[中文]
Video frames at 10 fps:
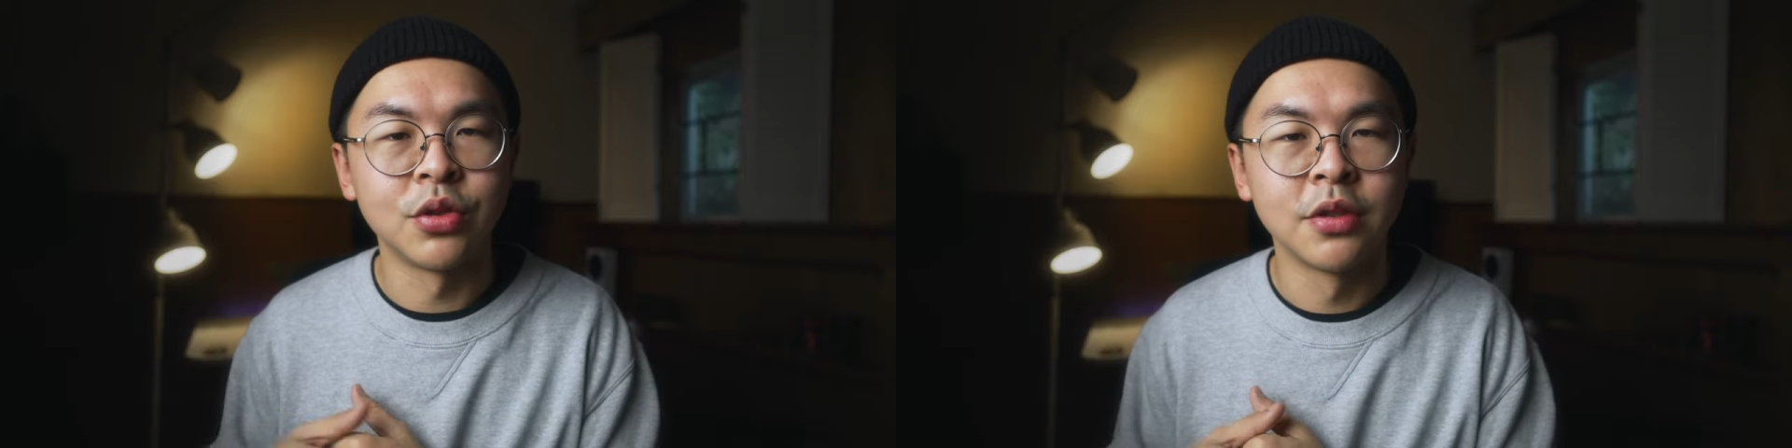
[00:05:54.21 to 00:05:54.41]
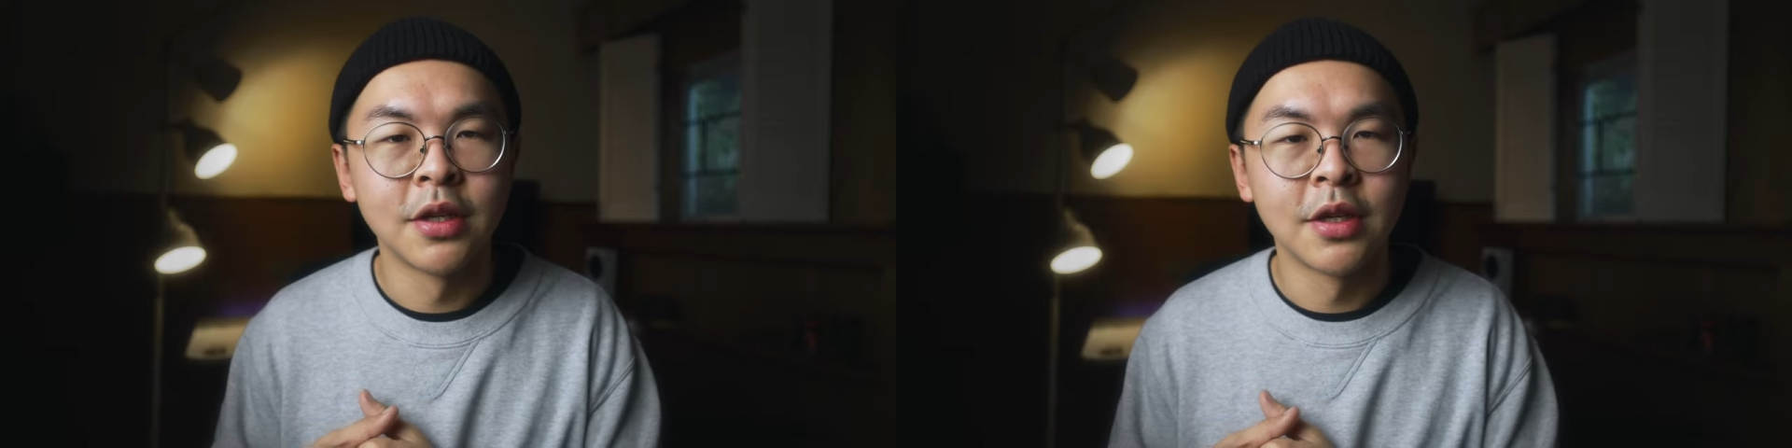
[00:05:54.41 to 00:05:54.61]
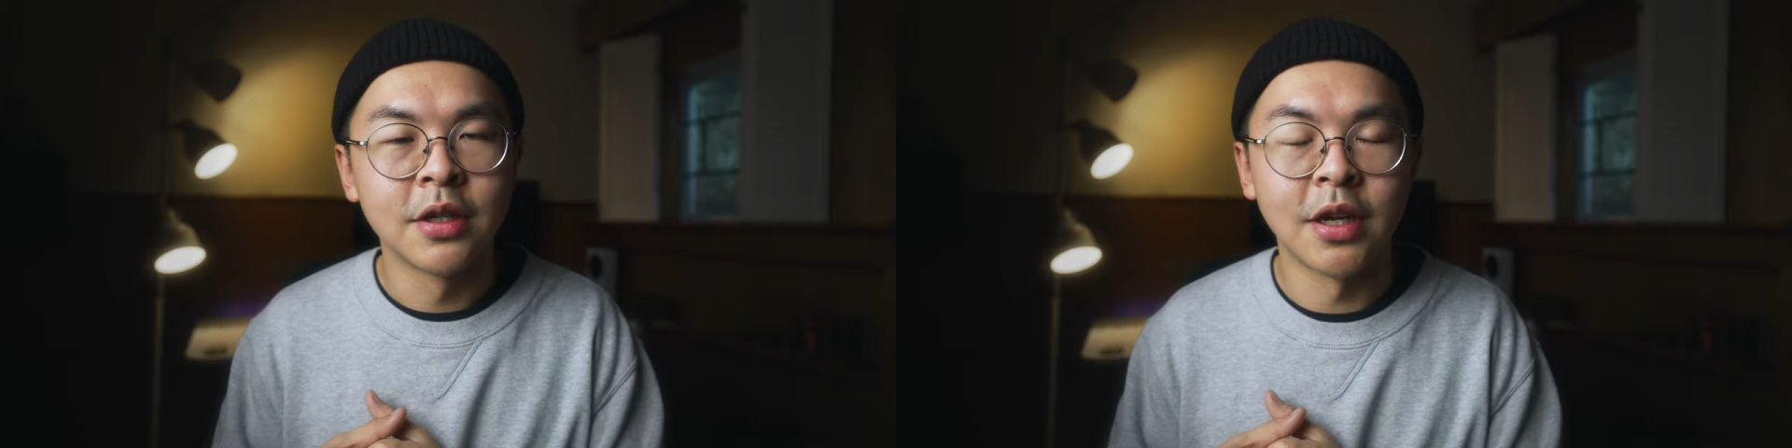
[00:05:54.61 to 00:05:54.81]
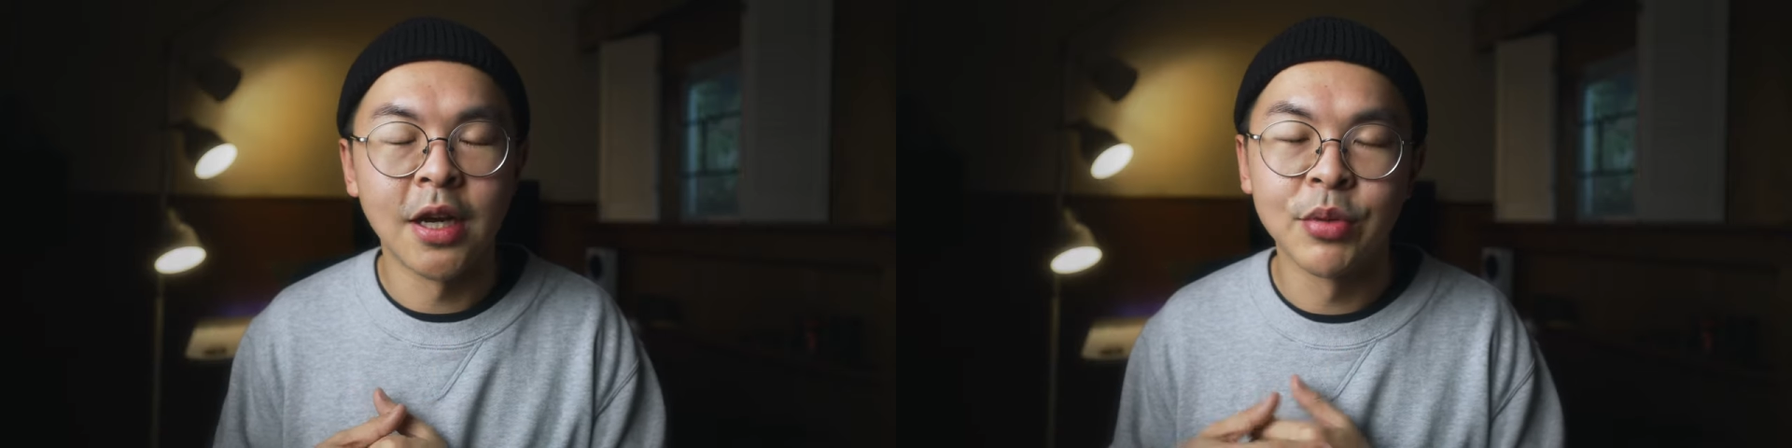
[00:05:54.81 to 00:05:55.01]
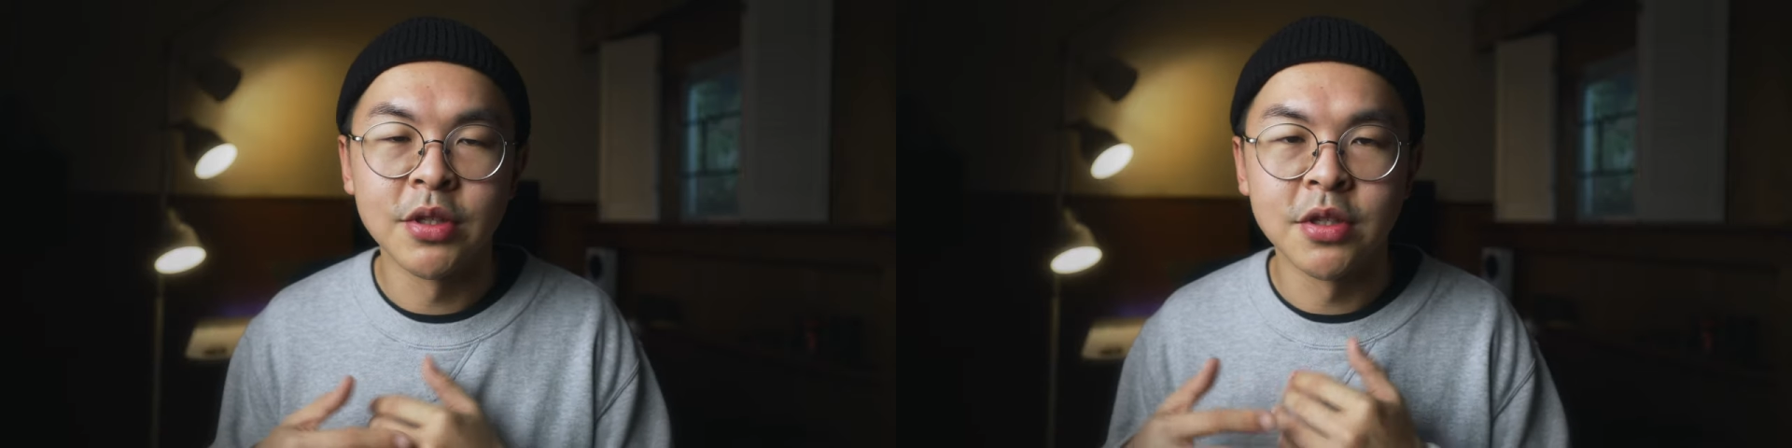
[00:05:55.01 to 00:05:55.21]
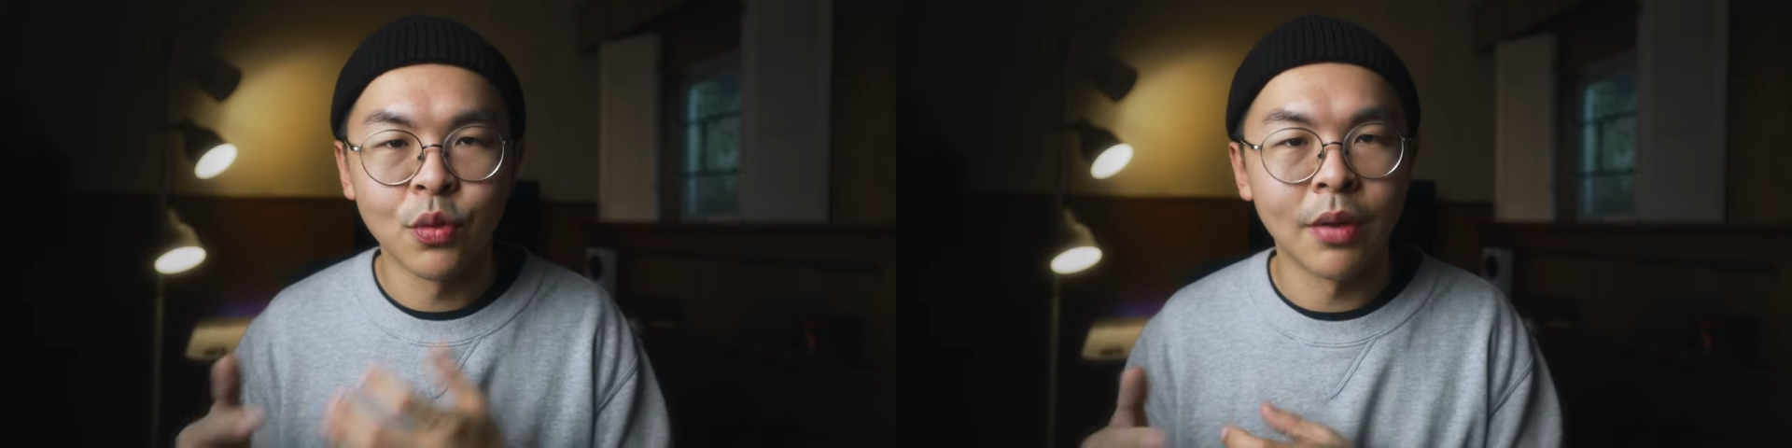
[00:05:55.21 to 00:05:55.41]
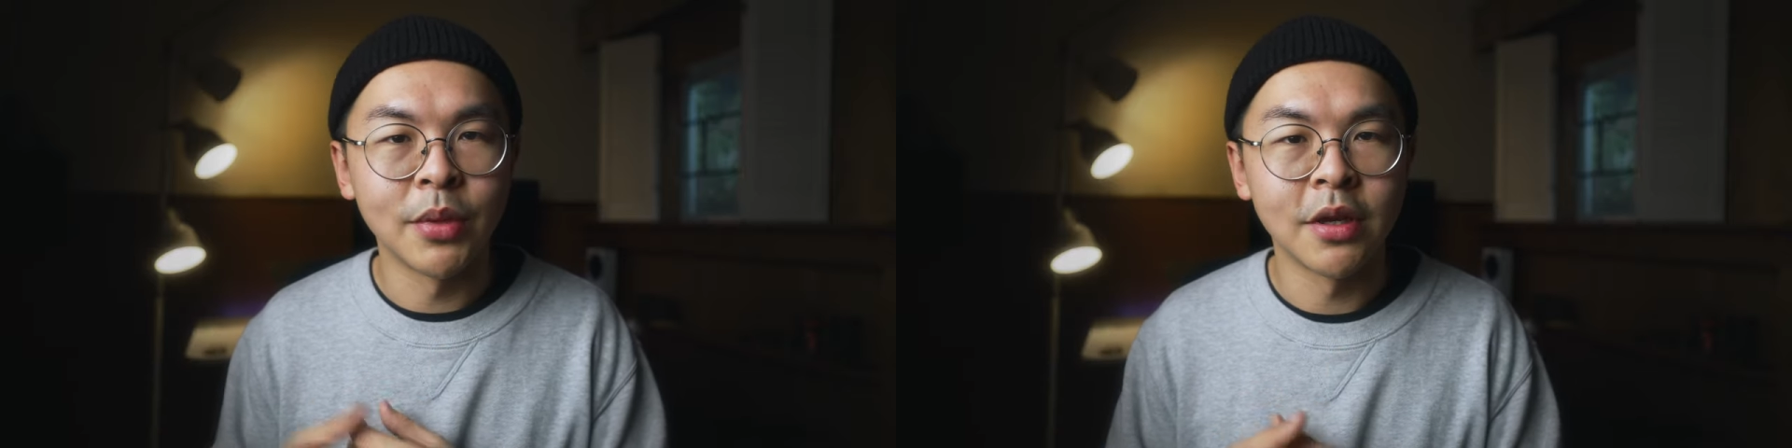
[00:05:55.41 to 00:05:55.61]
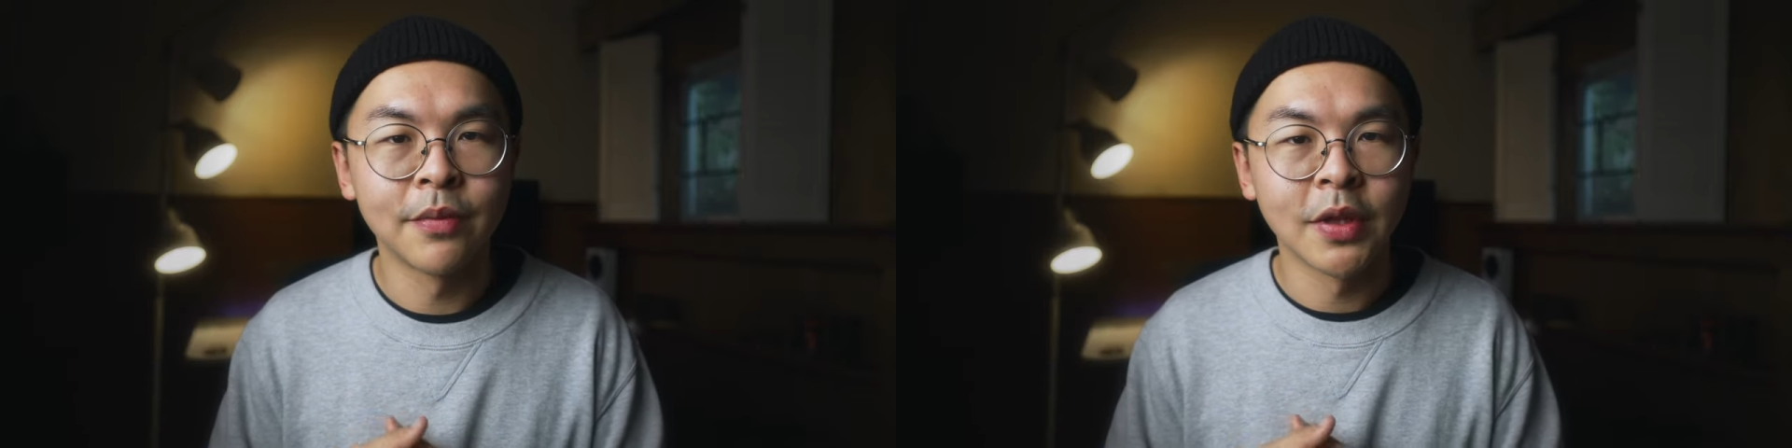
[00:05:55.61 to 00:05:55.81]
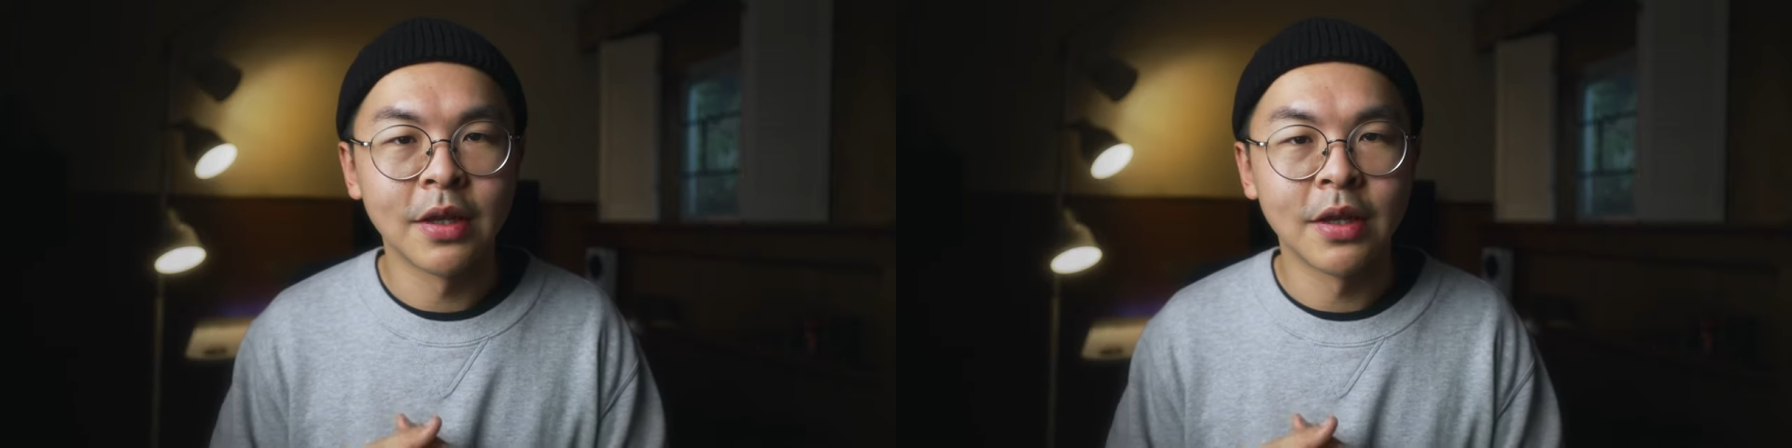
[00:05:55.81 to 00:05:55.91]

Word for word: 决，让它变成完美。